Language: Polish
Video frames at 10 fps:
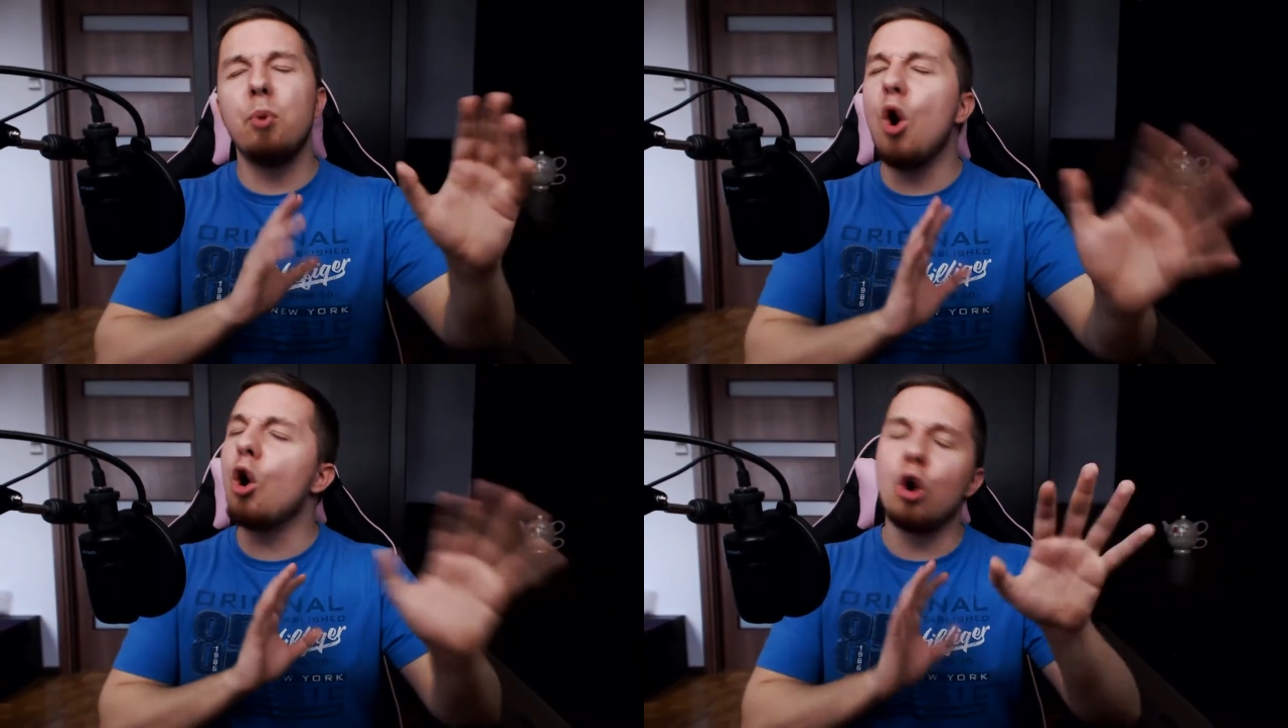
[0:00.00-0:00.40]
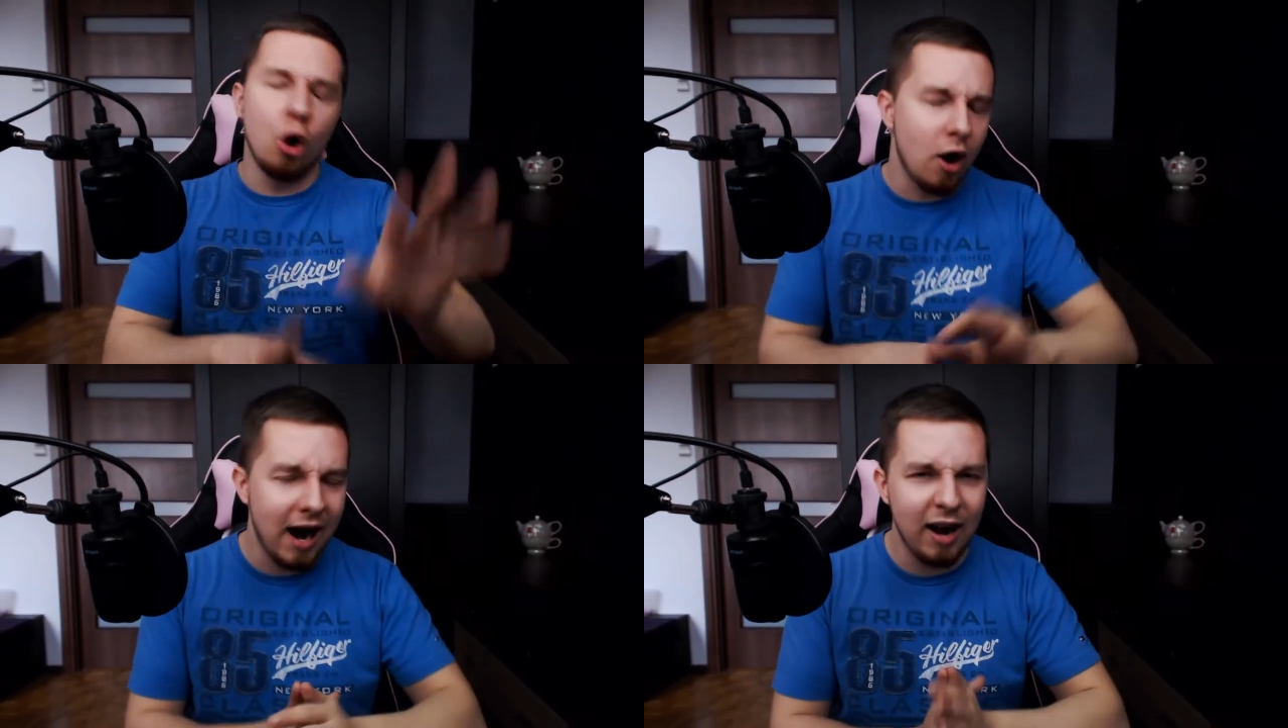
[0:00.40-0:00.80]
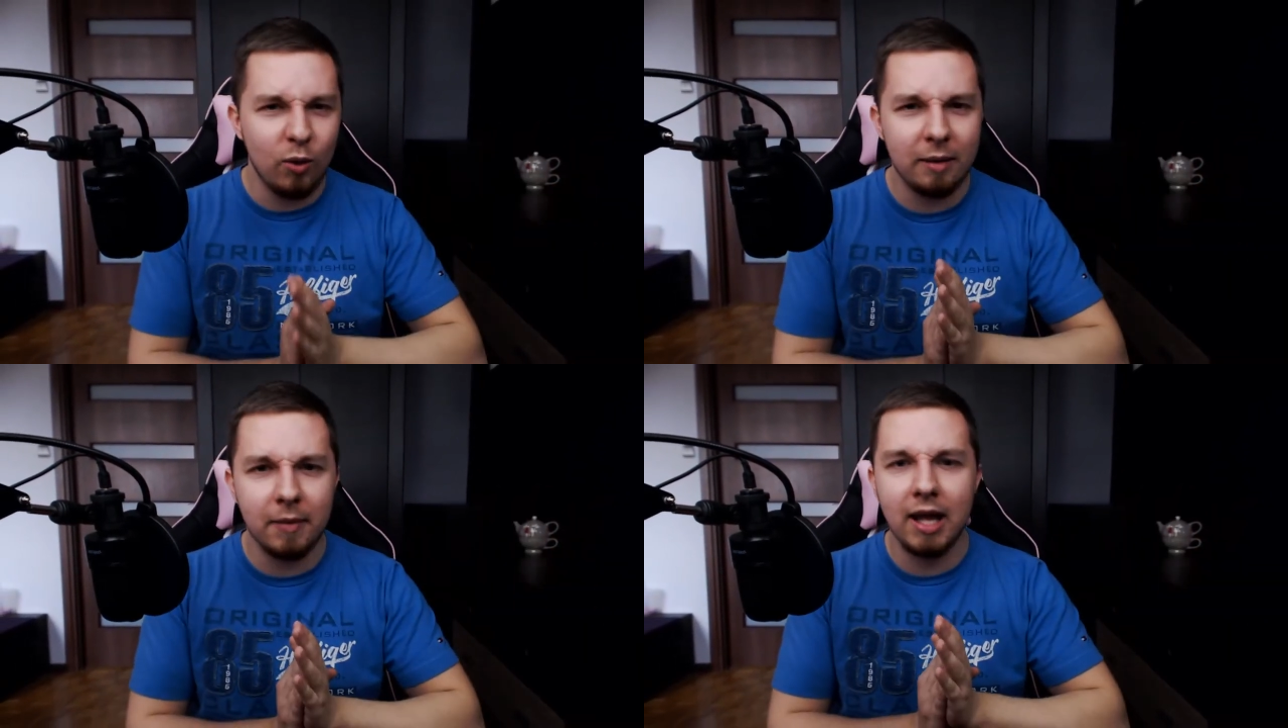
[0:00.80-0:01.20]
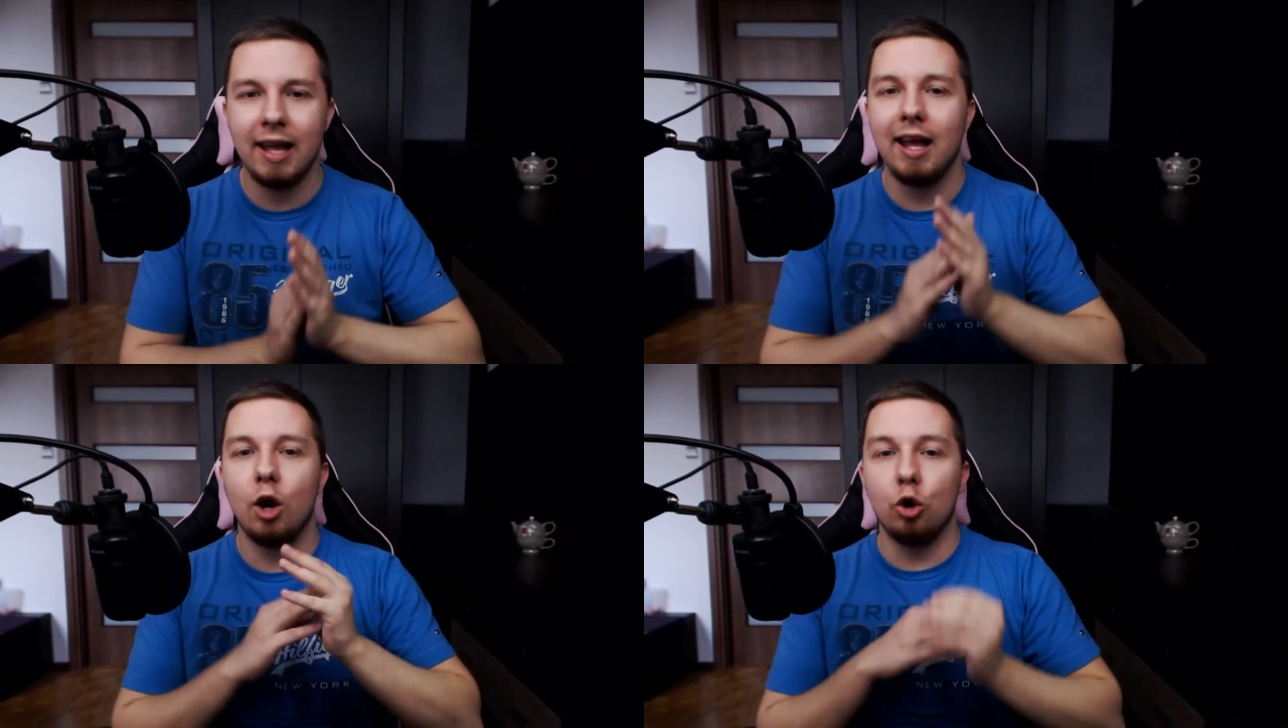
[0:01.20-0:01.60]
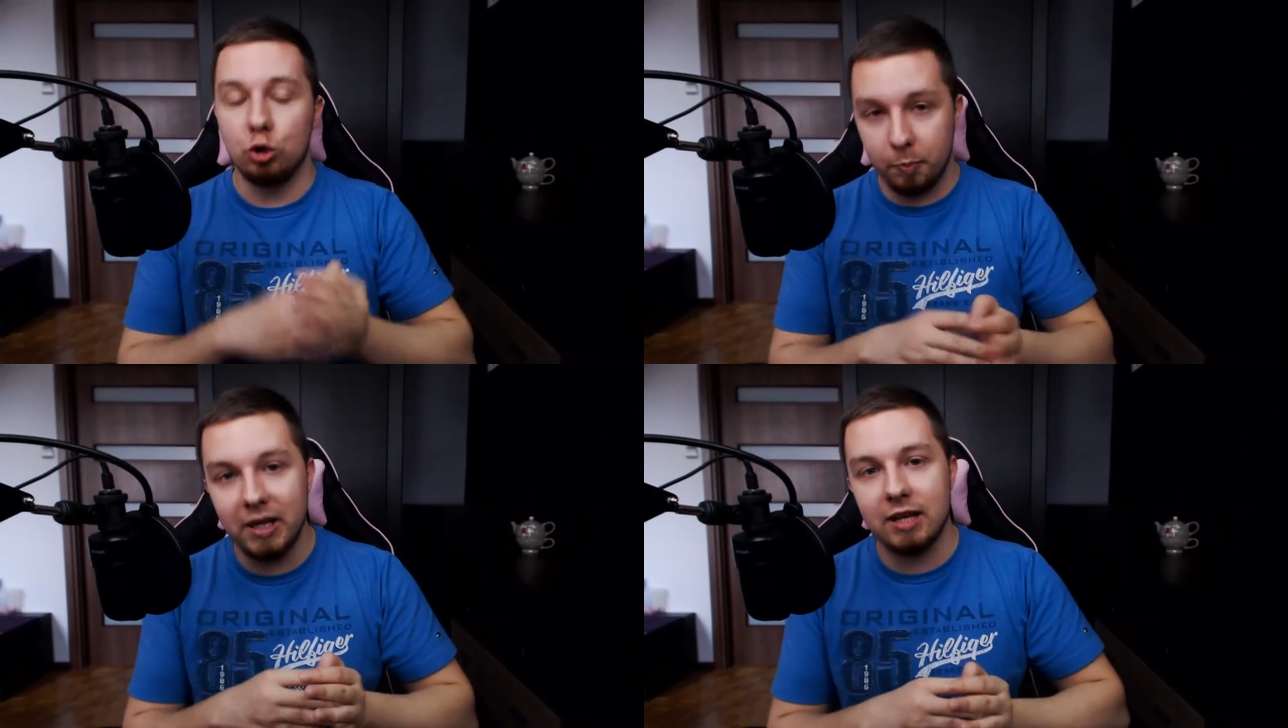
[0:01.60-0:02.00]
pokochałem
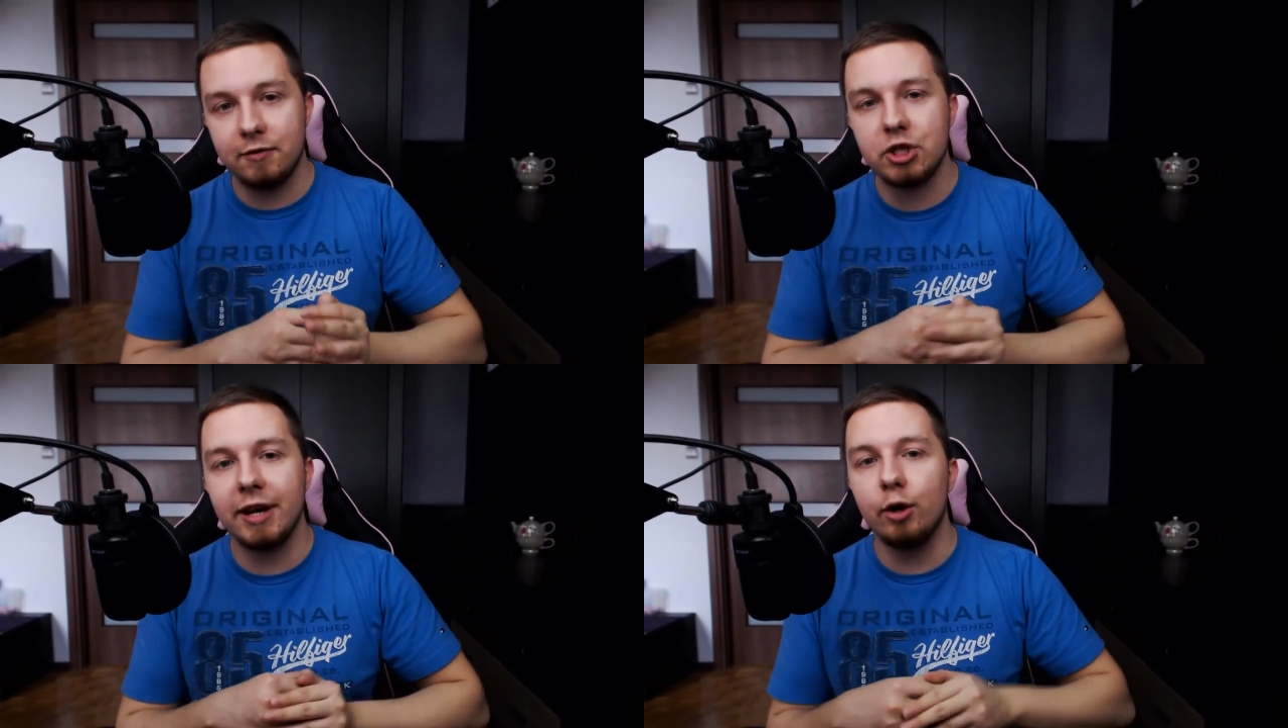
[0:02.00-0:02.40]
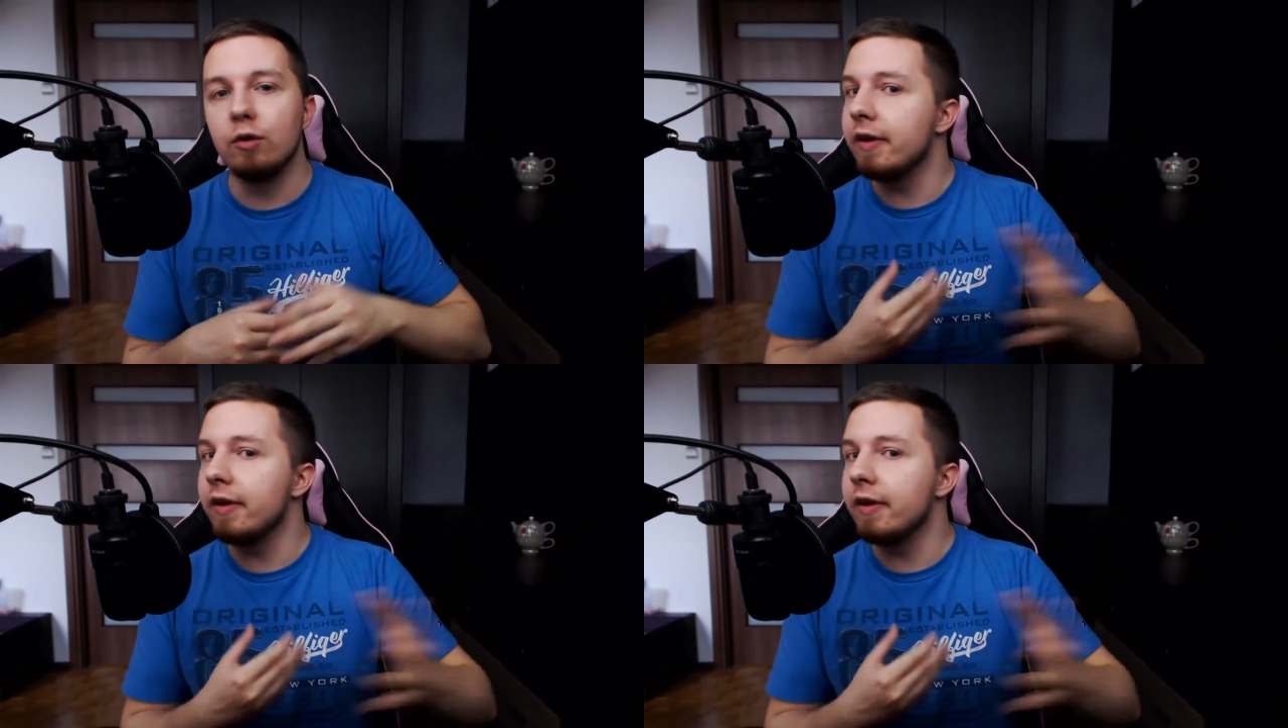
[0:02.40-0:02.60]
od pierwszego